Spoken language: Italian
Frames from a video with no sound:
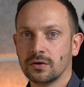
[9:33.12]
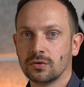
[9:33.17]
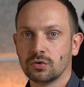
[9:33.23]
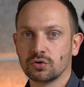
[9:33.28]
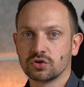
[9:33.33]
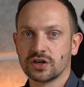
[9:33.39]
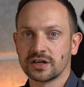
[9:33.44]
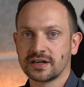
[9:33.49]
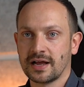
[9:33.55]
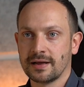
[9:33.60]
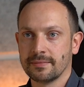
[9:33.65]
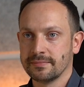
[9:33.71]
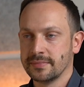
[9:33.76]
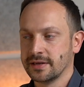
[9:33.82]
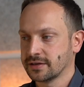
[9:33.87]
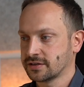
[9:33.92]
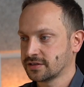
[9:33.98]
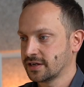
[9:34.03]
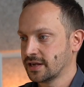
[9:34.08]
cosa
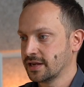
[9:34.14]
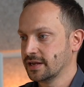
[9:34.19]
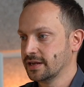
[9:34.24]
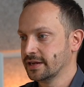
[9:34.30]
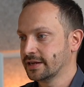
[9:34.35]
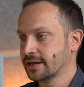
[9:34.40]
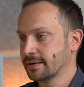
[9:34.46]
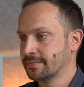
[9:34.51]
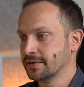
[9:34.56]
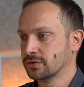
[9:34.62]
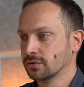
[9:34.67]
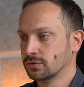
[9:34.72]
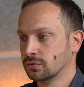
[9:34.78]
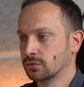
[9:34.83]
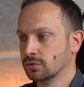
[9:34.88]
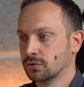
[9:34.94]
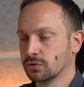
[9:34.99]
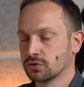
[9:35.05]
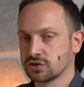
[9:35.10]
cambia se il capitolo
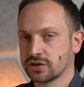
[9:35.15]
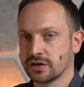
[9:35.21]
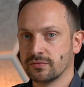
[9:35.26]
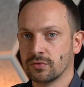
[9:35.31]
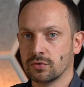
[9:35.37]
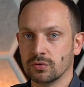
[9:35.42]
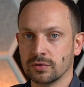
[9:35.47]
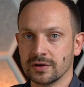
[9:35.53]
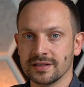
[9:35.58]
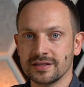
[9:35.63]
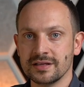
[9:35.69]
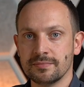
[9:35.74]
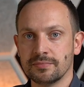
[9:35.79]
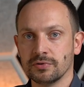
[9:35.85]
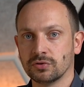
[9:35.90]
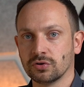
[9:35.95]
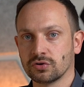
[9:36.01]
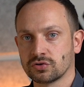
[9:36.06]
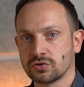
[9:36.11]
1 lo scrivo lunedì
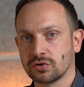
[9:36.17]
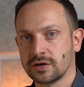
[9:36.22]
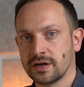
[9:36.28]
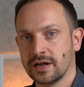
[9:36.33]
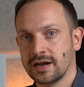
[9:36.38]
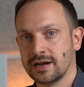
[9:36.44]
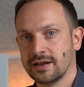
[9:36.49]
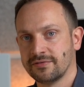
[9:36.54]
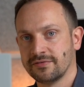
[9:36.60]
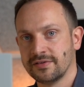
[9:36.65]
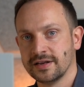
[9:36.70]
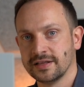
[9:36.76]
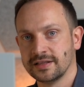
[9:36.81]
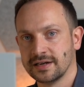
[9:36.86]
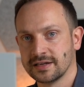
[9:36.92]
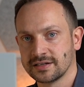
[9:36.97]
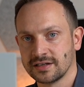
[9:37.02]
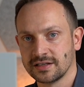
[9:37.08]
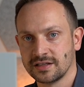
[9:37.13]
piuttosto che alla fine
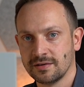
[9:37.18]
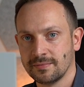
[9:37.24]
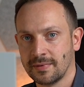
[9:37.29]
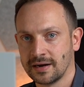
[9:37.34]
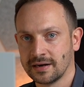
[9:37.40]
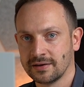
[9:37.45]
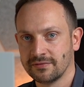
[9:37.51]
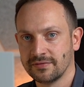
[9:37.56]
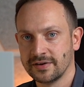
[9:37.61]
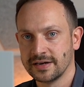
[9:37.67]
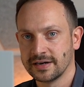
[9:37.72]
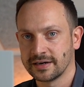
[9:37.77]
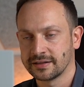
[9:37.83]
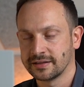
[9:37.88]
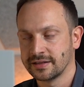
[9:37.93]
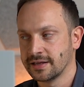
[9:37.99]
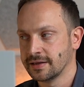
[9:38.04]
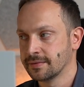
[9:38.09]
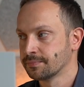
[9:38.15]
della settimana,
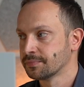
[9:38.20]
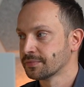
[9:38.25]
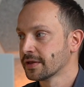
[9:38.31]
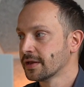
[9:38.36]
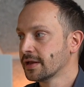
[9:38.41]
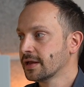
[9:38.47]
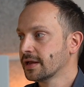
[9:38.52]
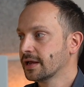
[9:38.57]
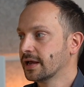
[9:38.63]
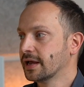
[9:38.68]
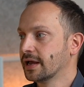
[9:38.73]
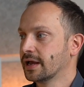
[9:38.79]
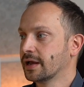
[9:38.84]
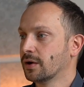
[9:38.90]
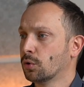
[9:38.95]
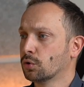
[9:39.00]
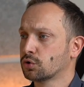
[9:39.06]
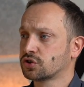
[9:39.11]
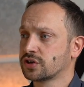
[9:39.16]
venerdì, eh,
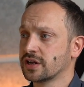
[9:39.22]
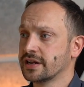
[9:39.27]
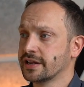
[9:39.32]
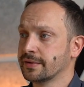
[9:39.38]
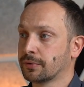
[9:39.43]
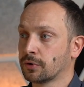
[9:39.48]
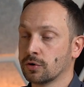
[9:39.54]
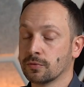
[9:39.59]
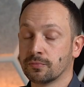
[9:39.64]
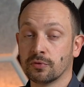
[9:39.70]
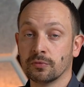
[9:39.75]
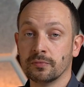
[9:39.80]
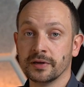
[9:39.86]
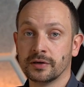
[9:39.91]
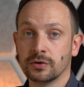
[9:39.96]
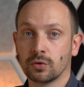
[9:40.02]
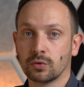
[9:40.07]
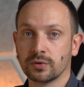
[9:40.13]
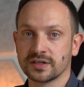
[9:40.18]
o se il libro lo
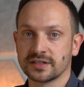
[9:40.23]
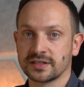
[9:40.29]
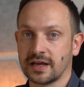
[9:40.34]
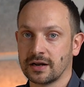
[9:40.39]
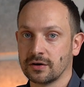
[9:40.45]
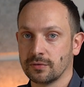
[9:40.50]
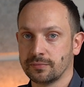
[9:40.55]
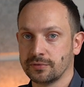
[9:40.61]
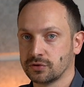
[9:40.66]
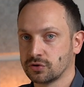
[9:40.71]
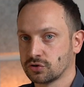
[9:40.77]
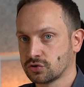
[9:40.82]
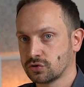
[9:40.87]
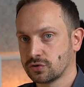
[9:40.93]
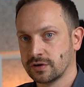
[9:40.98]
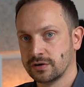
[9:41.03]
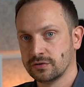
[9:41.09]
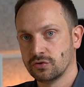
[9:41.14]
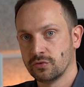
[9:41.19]
pubblico quest'anno piuttosto
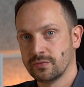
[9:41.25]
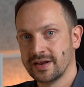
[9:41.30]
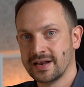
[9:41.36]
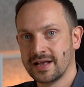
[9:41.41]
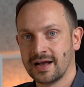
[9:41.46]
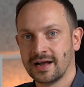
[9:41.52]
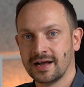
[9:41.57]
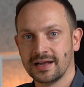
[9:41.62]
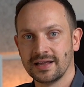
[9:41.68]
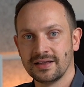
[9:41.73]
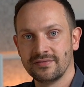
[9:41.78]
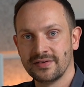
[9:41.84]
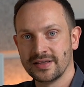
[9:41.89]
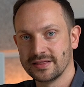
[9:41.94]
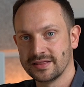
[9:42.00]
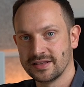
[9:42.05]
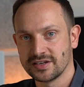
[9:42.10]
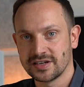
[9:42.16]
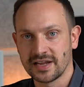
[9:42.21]
che nel
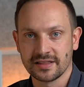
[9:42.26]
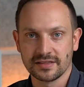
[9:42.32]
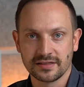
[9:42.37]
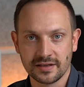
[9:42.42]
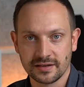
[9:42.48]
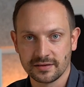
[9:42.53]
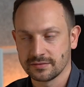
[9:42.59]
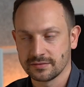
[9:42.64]
2027.